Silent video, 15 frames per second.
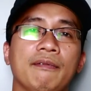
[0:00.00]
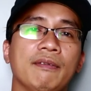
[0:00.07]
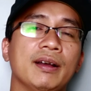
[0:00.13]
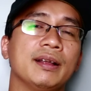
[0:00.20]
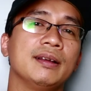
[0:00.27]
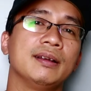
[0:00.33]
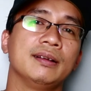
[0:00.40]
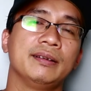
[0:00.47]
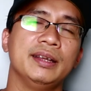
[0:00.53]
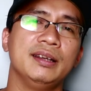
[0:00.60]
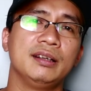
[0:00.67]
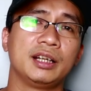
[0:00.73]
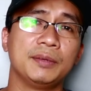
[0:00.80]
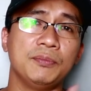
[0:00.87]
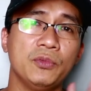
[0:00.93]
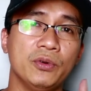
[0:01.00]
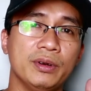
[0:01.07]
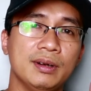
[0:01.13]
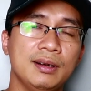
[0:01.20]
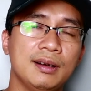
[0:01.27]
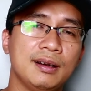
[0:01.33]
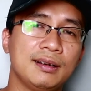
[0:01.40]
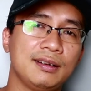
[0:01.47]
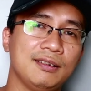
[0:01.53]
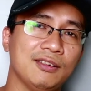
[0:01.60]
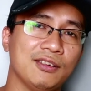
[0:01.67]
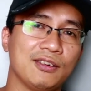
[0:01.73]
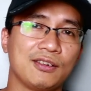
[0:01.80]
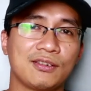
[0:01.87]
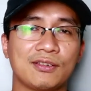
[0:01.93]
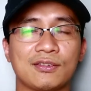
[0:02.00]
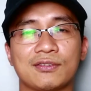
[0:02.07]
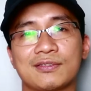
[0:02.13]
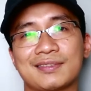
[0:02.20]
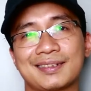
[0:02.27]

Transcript: và đây là cái mùi hương nó